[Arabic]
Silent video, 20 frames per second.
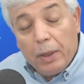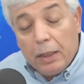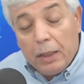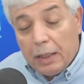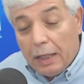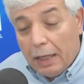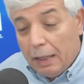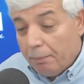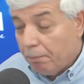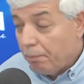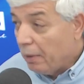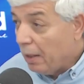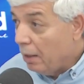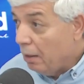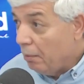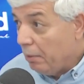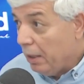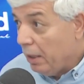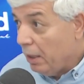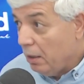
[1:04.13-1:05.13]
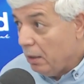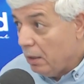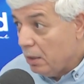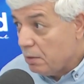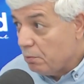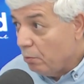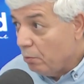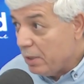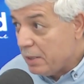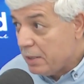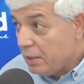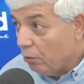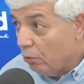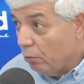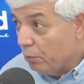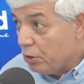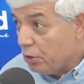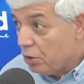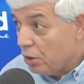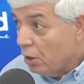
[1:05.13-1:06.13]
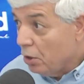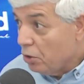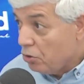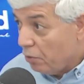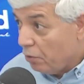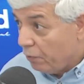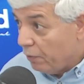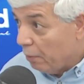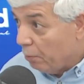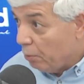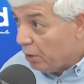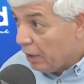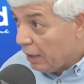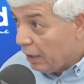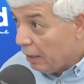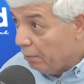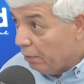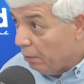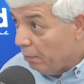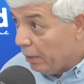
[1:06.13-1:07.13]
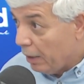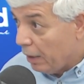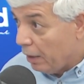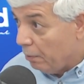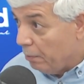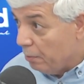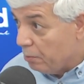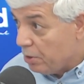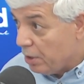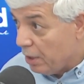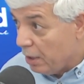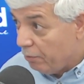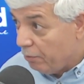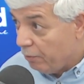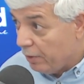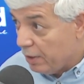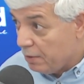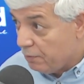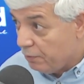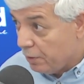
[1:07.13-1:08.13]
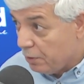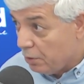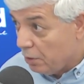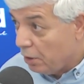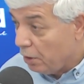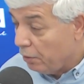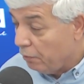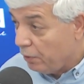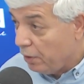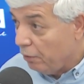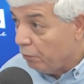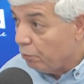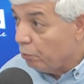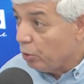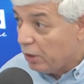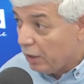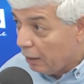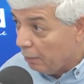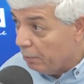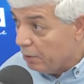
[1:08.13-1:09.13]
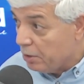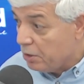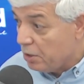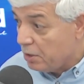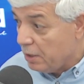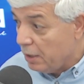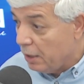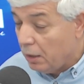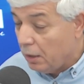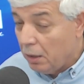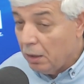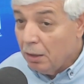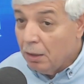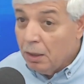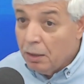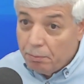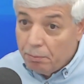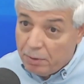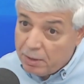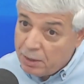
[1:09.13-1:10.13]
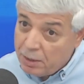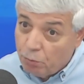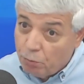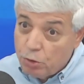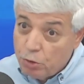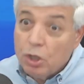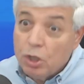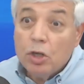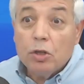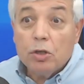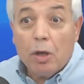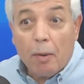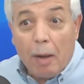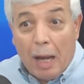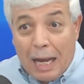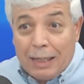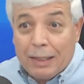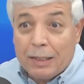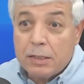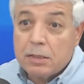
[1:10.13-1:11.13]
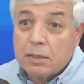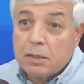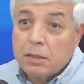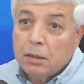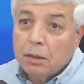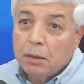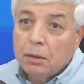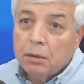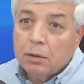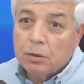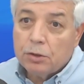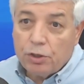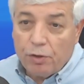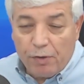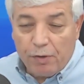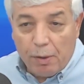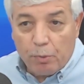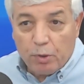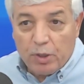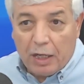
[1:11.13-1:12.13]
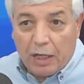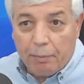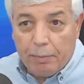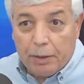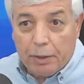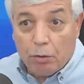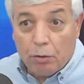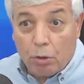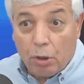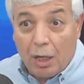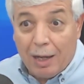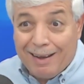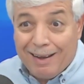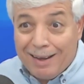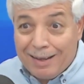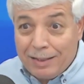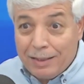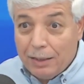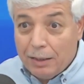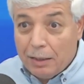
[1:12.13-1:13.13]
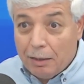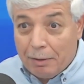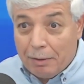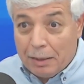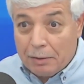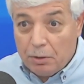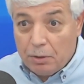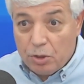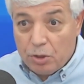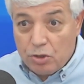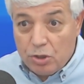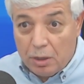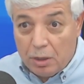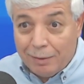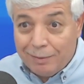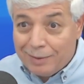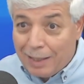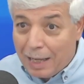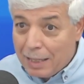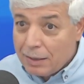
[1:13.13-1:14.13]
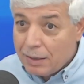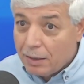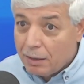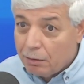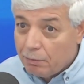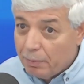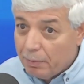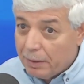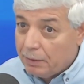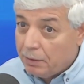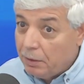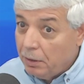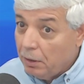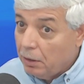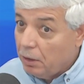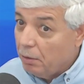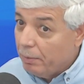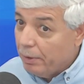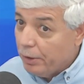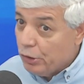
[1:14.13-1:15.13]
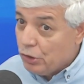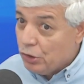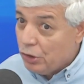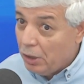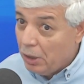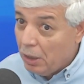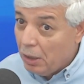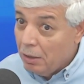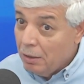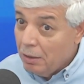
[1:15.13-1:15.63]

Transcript: تحب ما يلزمو ما يساومش شفنا المنتخب المغربي مشى فاز فاز كيف كيف المنتخب الجزائري ما ساوموش عكس شفنا منتخبات اخرى عتيده وعتيده جدا تعثرت مرتين كما نيجيريا